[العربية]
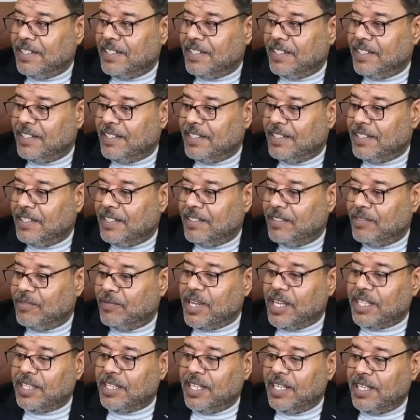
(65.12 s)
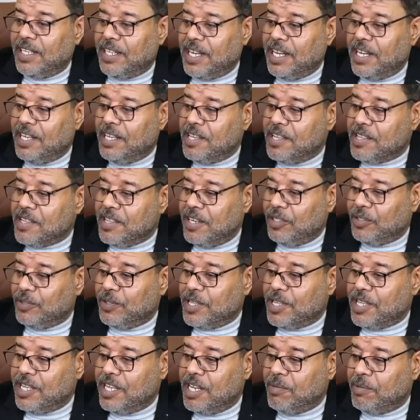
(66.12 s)
نعم تفضل عليه الصلاة
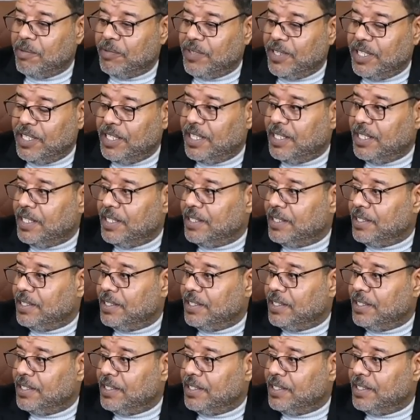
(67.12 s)
والسلام تفضل